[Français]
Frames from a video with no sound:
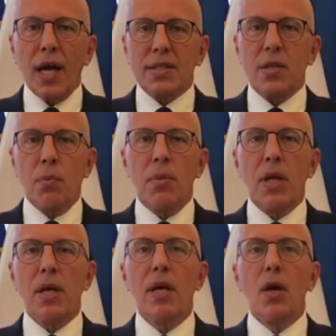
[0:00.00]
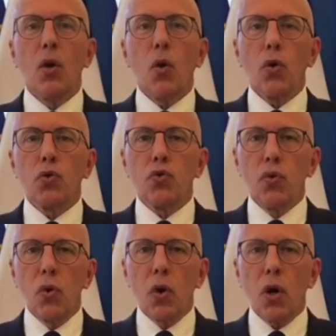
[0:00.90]
rassemblés
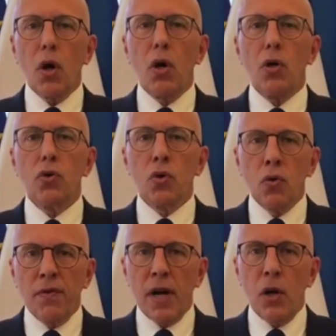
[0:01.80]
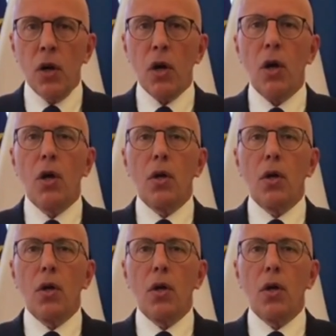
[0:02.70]
autour euh, de nos valeurs,